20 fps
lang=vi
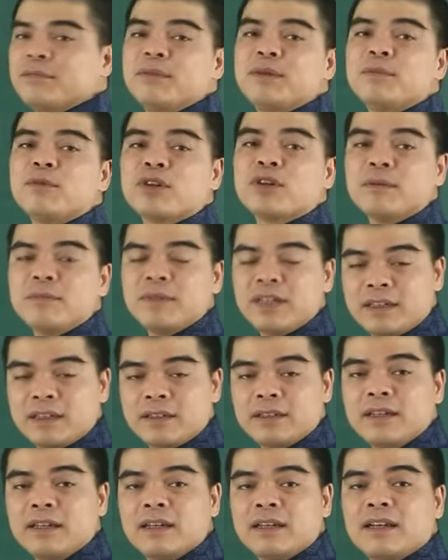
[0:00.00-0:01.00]
thứ 11 âm lịch
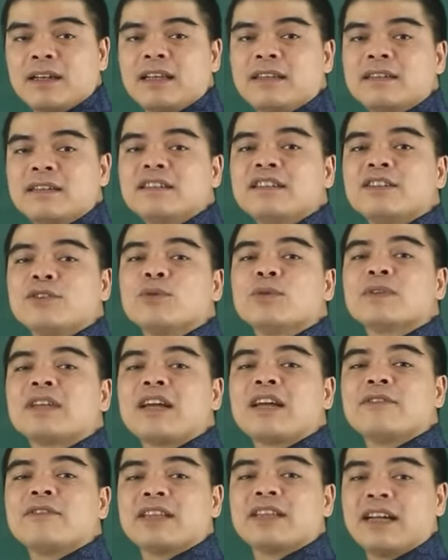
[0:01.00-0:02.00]
là những người thụ
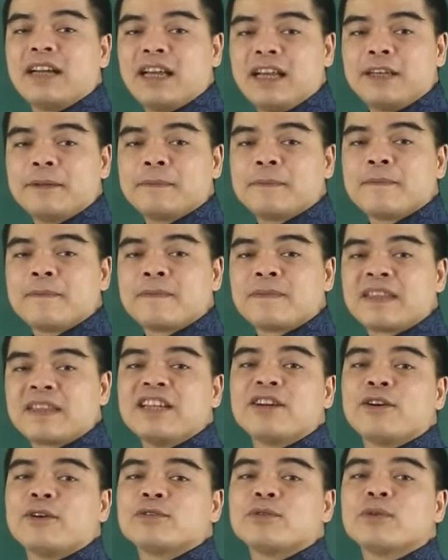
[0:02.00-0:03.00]
thai vào tháng 2
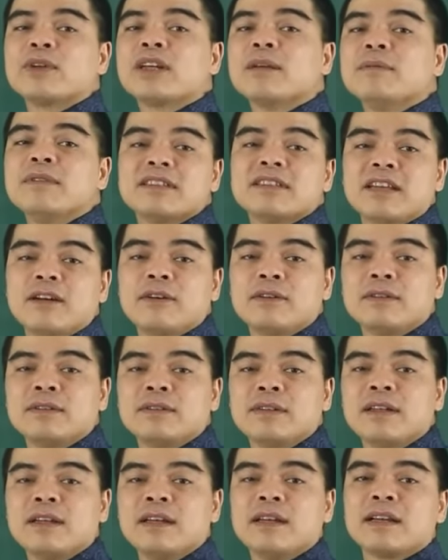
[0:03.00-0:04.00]
thì có số kiếp như sau.
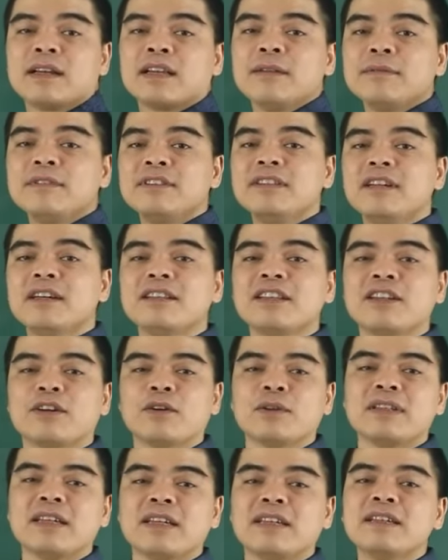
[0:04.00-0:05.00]
Kiếp trước thì
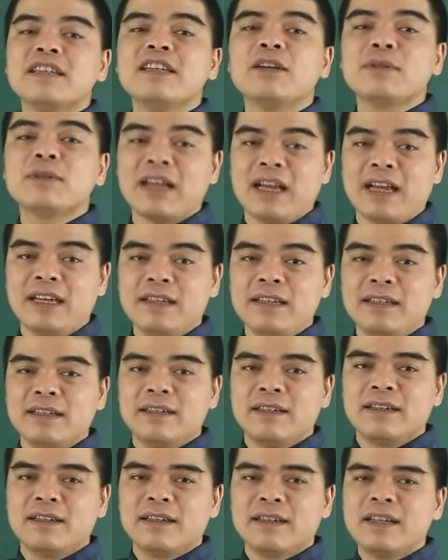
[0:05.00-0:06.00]
có tính kiêu thái,
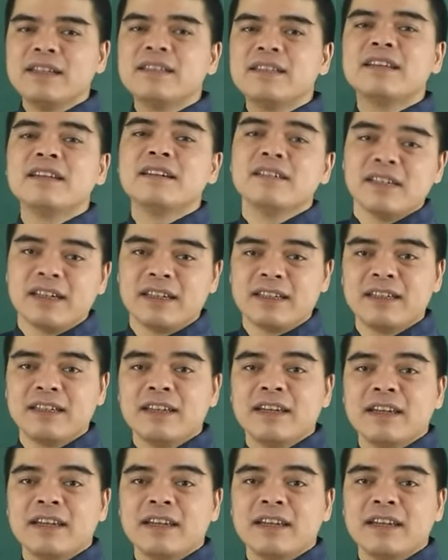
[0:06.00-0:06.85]
khinh thị người.